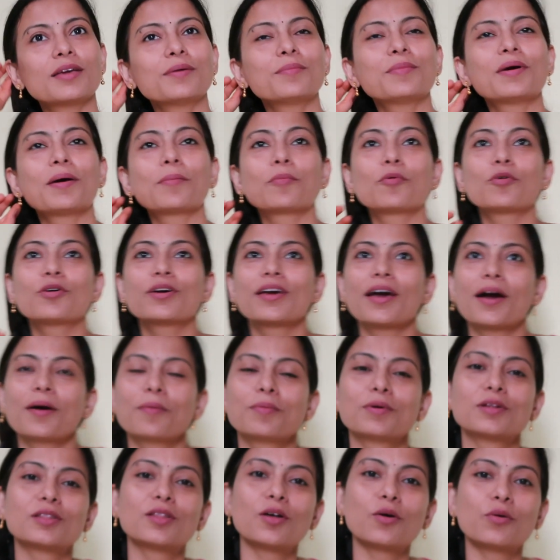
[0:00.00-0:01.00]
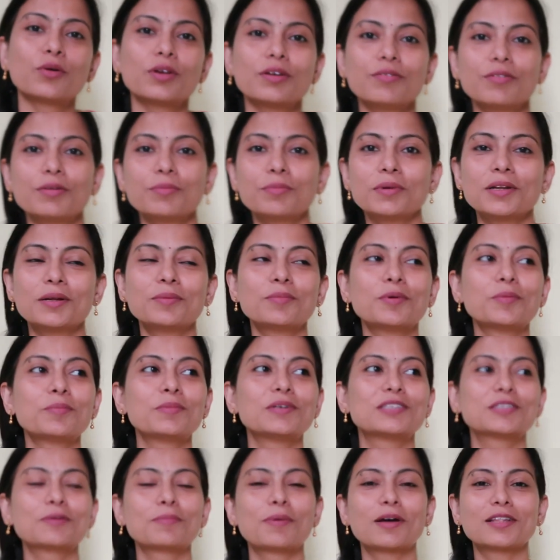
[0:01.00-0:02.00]
कि मैं आपको क्या बताऊँ इवन मैंने
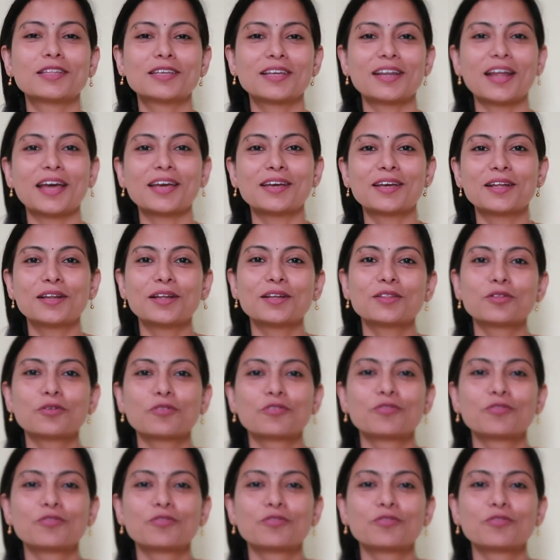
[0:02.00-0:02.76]
मम्मी से बात कराई है ना